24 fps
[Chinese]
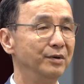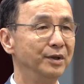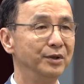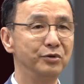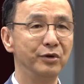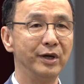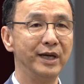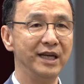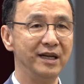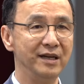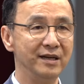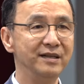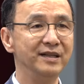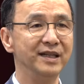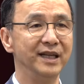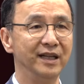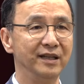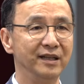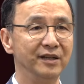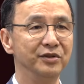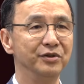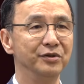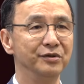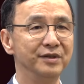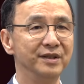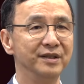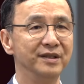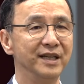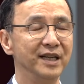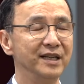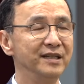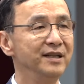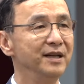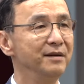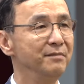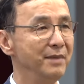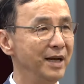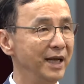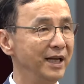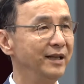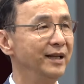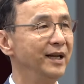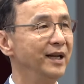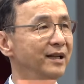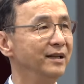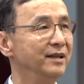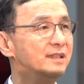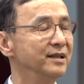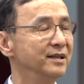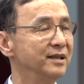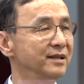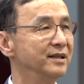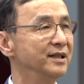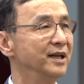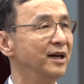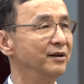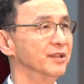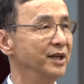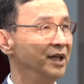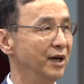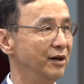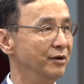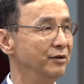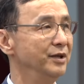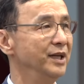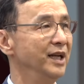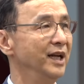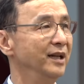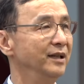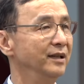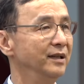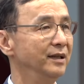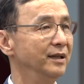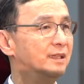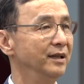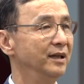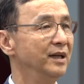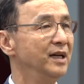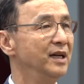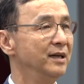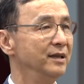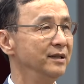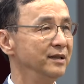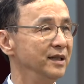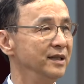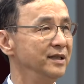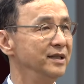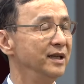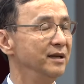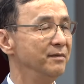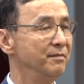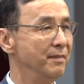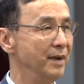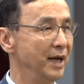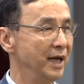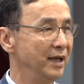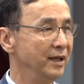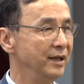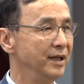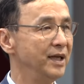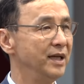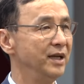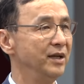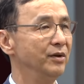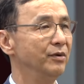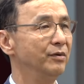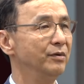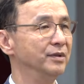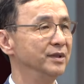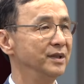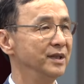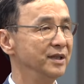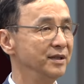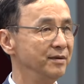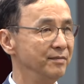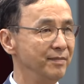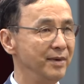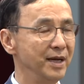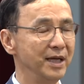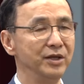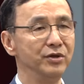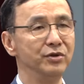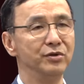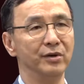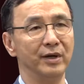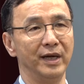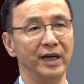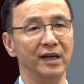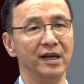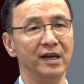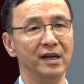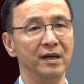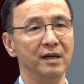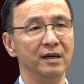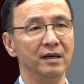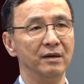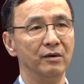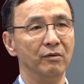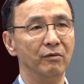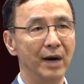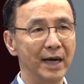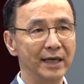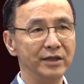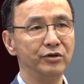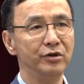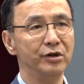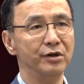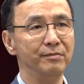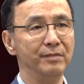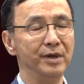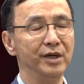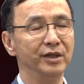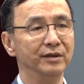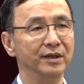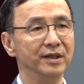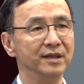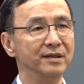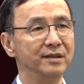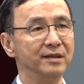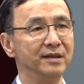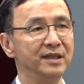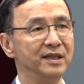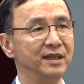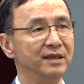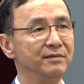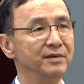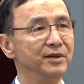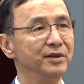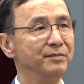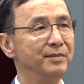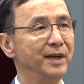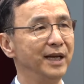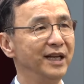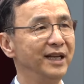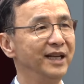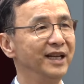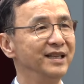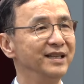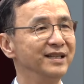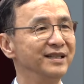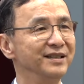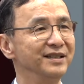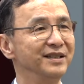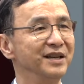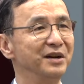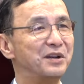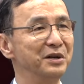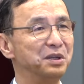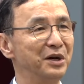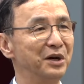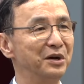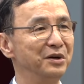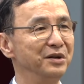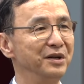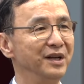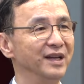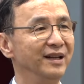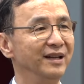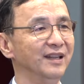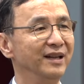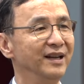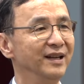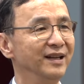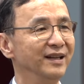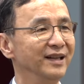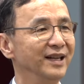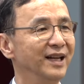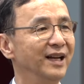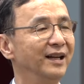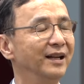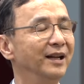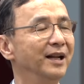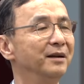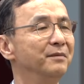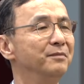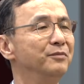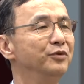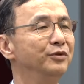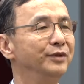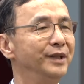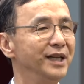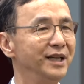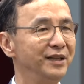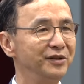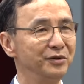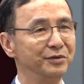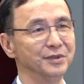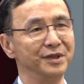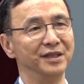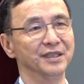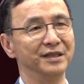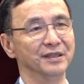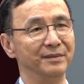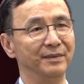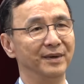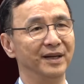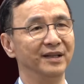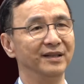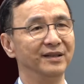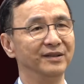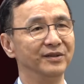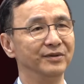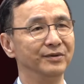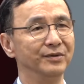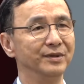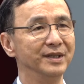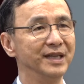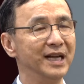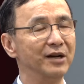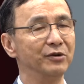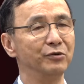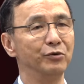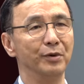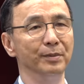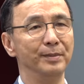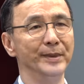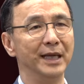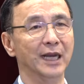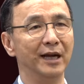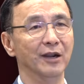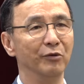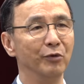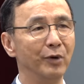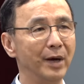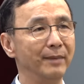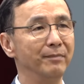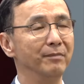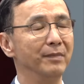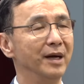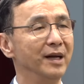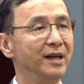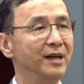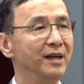我最隐忍的就是这些每天制造谣言的这些媒体或者是名嘴，完全没有的事情就每天制造谣言，那他的目的就是什么？就是让国民党乱。